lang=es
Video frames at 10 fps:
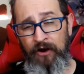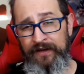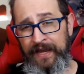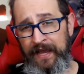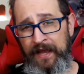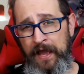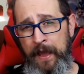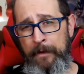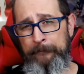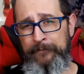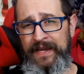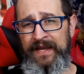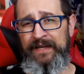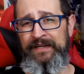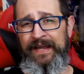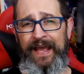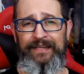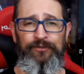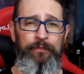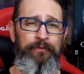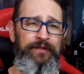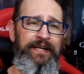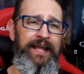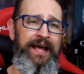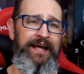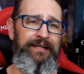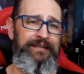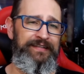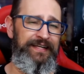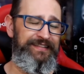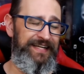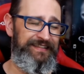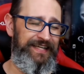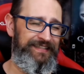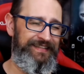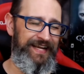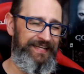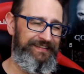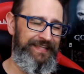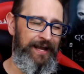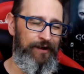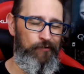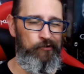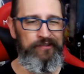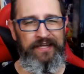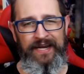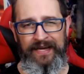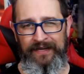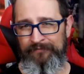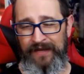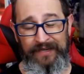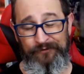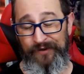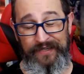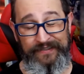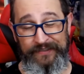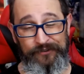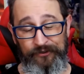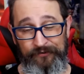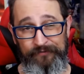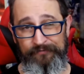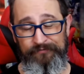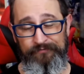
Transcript: Aunque bien esto podría retrasarse hasta otra actualización.